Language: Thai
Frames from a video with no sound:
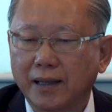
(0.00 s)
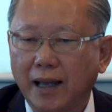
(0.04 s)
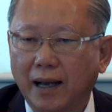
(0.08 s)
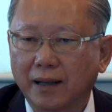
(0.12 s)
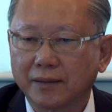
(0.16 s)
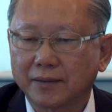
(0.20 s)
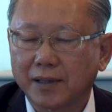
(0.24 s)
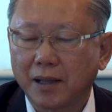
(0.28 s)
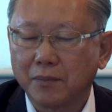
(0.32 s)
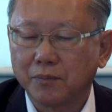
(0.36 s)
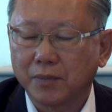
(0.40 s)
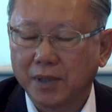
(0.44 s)
อ
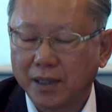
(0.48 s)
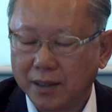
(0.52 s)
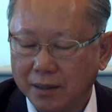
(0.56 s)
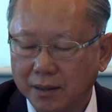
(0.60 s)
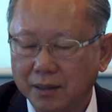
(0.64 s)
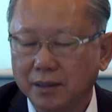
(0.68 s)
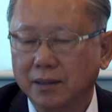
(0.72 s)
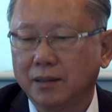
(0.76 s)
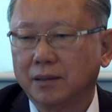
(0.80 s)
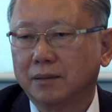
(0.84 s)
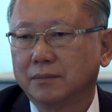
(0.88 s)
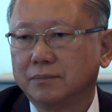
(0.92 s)
ย่างเต็ม
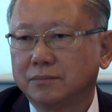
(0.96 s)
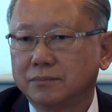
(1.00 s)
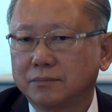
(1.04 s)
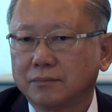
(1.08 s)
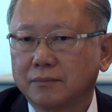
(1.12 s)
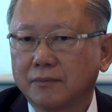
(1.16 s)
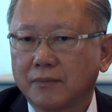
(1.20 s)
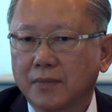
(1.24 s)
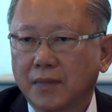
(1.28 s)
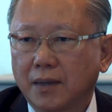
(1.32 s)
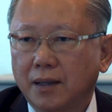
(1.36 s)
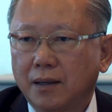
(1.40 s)
ที่
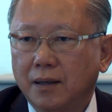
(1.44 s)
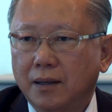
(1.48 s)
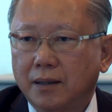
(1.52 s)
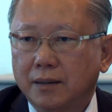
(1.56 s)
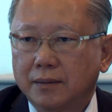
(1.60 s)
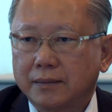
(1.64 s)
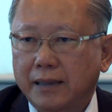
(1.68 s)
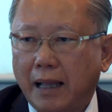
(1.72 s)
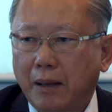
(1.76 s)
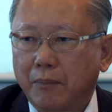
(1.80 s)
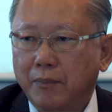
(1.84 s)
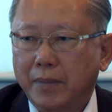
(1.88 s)

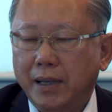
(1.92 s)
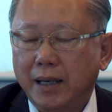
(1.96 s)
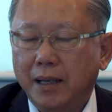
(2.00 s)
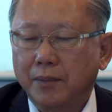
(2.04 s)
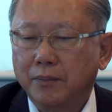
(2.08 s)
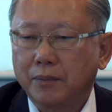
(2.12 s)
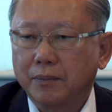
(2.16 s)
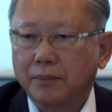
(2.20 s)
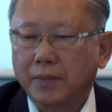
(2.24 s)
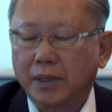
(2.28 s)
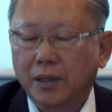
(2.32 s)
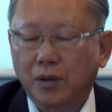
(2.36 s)
แต่ไม่
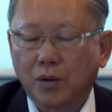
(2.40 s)
ได้